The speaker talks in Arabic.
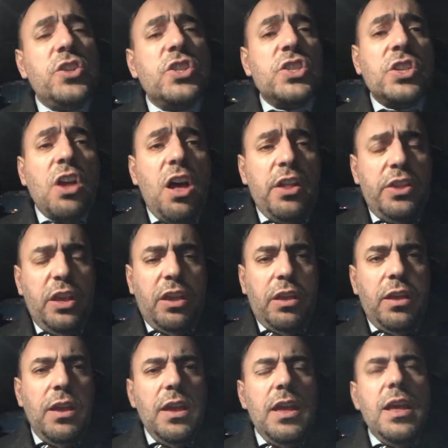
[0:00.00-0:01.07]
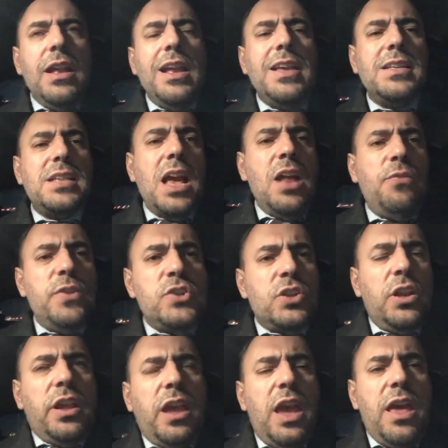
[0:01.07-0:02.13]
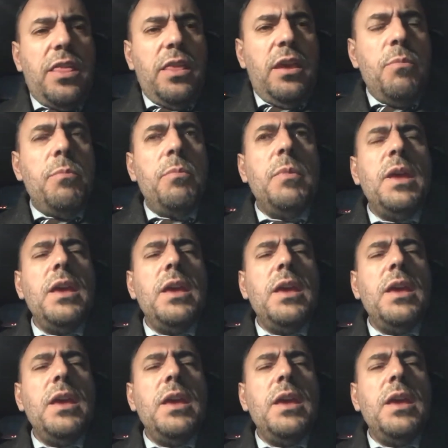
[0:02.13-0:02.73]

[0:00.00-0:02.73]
الصادق ليس الفجر الكاذب